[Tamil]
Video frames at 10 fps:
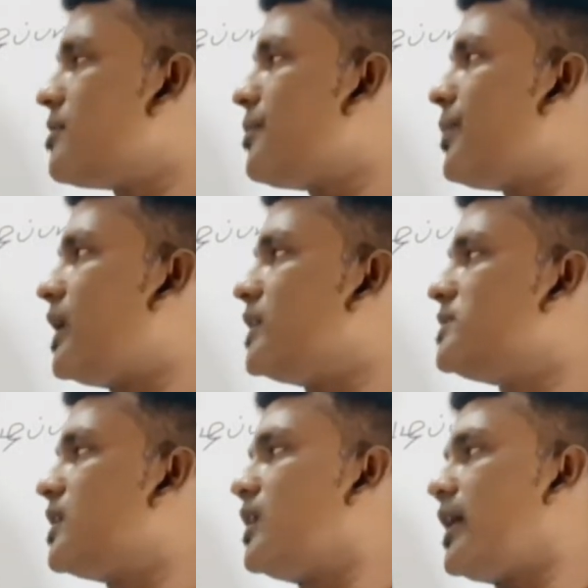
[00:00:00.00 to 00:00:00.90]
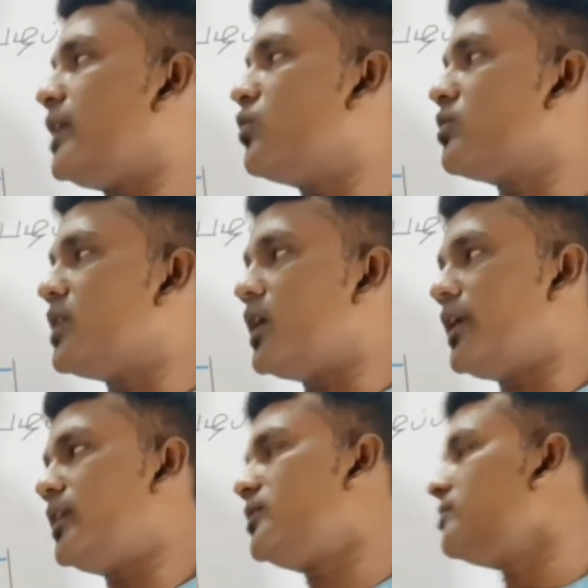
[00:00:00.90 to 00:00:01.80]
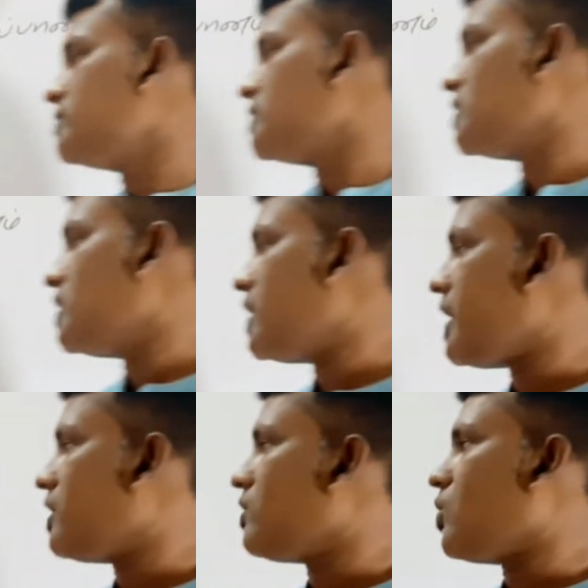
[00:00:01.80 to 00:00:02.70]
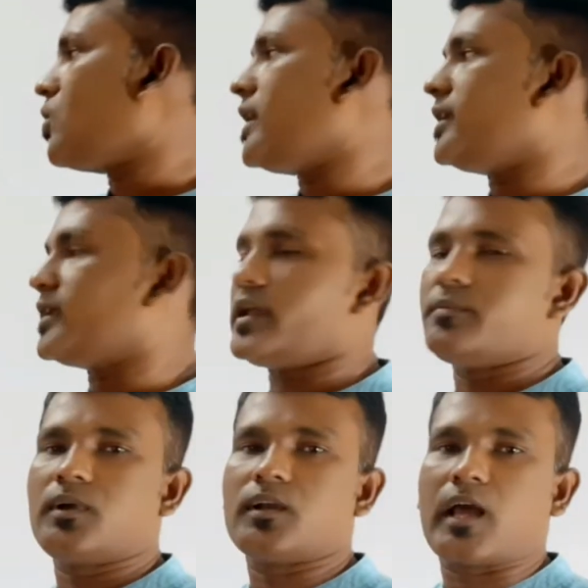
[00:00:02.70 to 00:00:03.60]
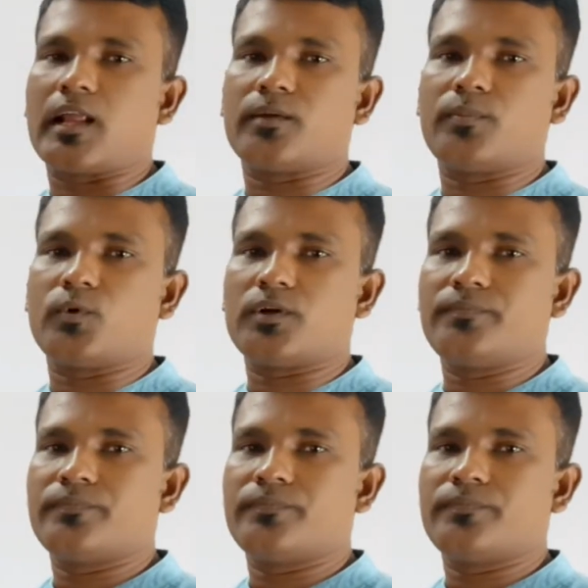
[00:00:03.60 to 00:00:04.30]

பழச்சாறு ஐநூறு மில்லிலிட்டரும் நீர் ஒரு லிட்டரையும் கலக்க போகிறோம்